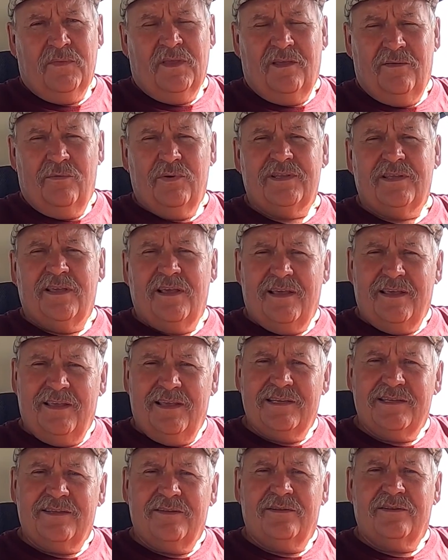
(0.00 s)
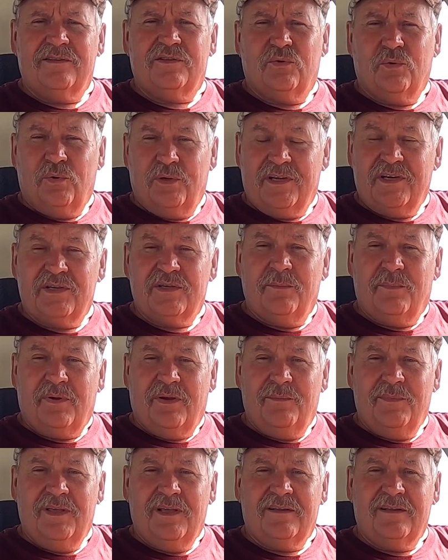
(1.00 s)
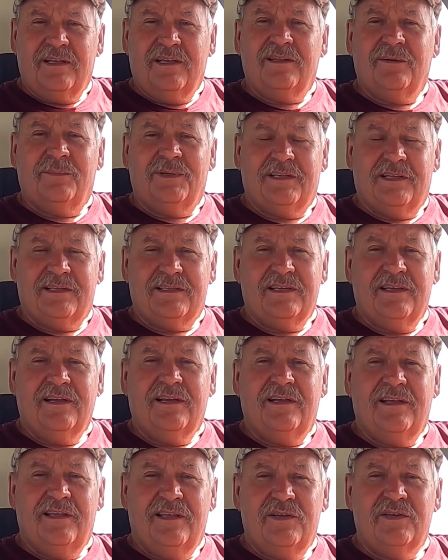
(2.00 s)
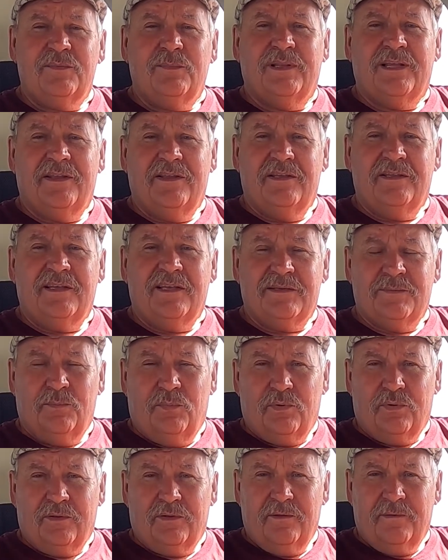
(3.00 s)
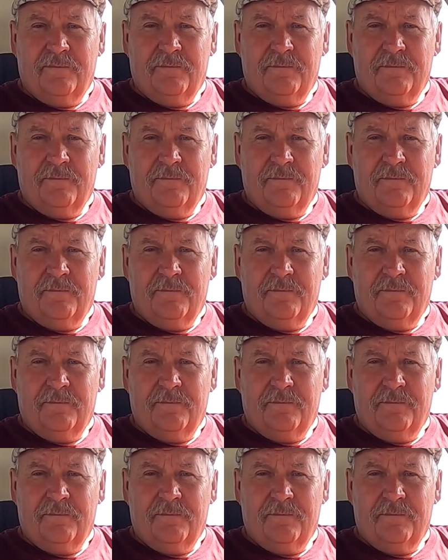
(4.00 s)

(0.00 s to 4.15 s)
И вот я ездил столько же примерно на мотоцикле Иж Планета Спорт.